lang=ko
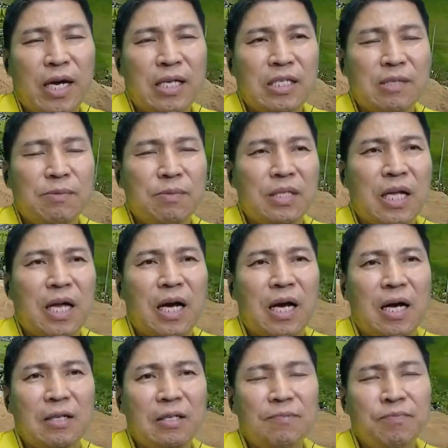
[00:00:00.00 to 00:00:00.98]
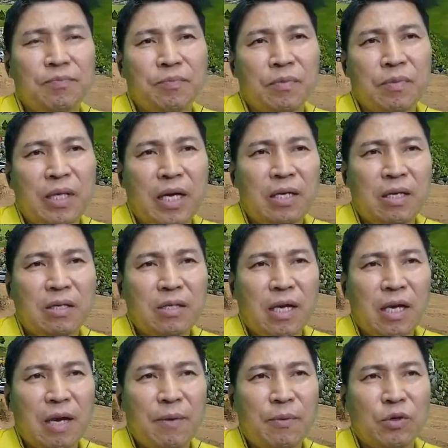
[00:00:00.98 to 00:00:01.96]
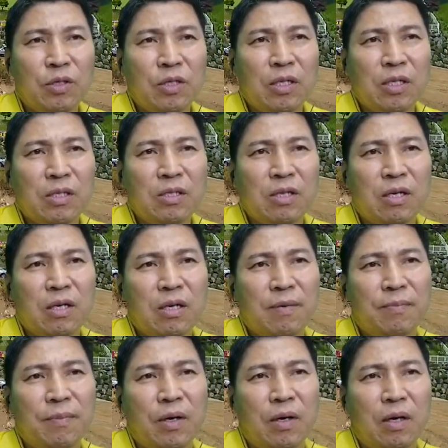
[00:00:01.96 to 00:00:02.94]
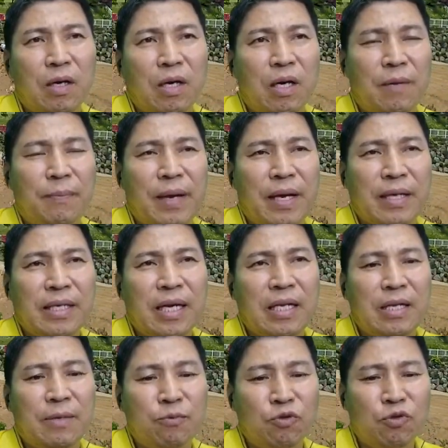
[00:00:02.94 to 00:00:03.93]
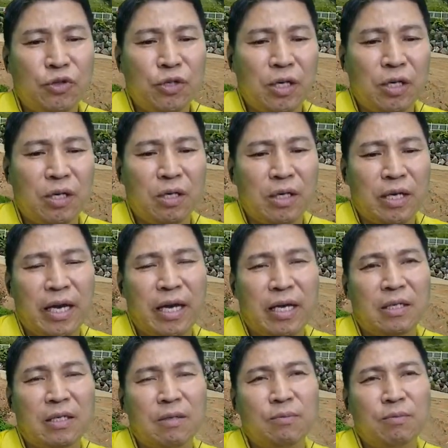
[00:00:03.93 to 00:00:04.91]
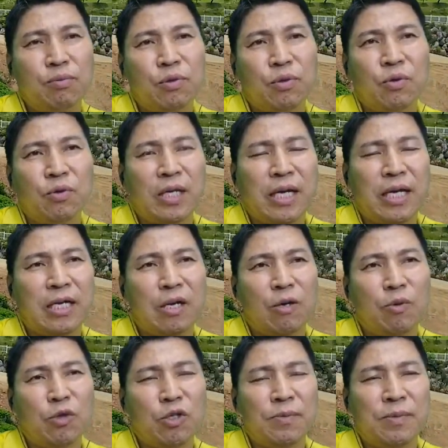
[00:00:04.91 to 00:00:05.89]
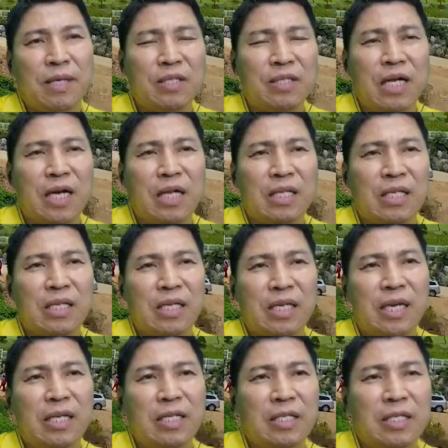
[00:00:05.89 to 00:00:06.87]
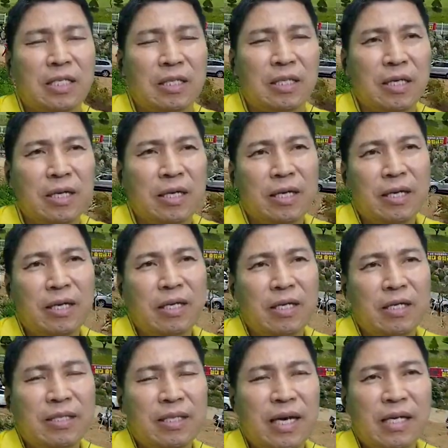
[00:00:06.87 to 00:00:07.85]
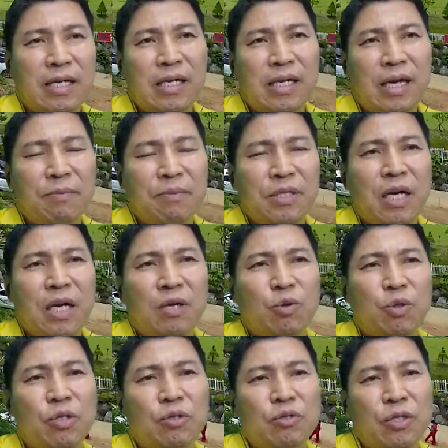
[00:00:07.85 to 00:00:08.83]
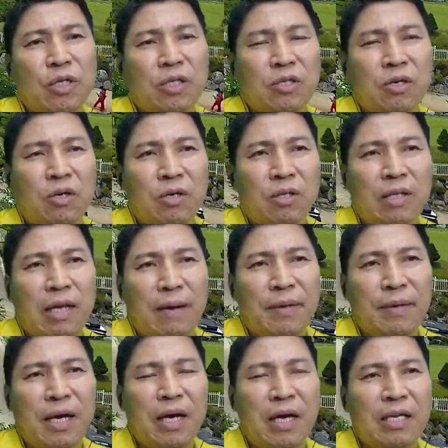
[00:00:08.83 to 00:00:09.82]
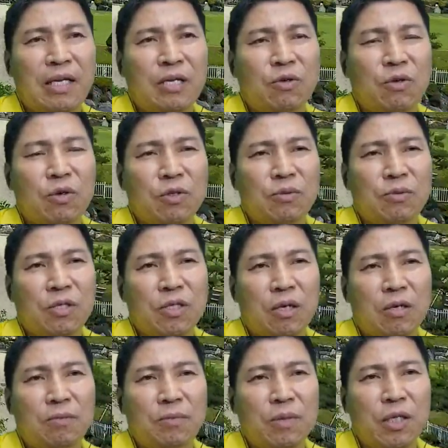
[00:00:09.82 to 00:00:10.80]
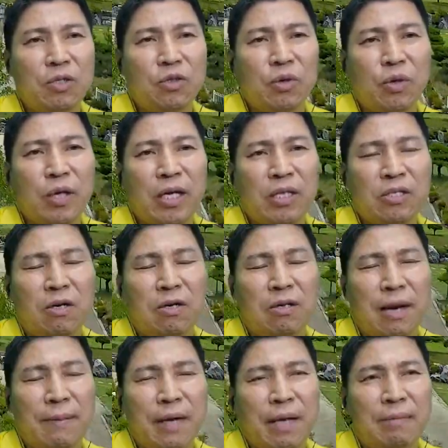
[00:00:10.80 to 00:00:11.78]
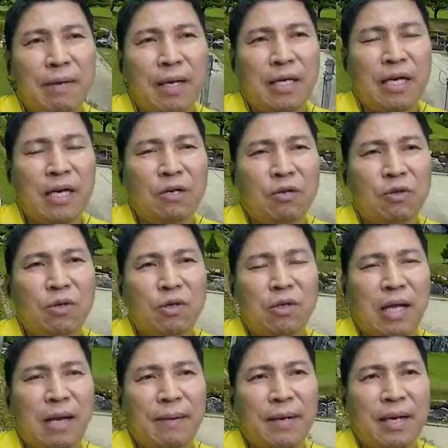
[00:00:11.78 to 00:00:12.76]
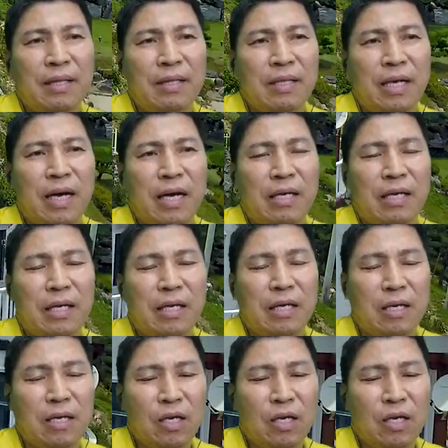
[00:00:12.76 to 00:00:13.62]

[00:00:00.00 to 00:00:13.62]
있습니다. 자 영상에 보는 것처럼 멀리 배산 임수형의 그런 부동산이라고 보시면 됩니다. 뒤에는 산을 감싸고 있고요. 정남향이고 정면 쪽에 정남향 방향으로 남한강이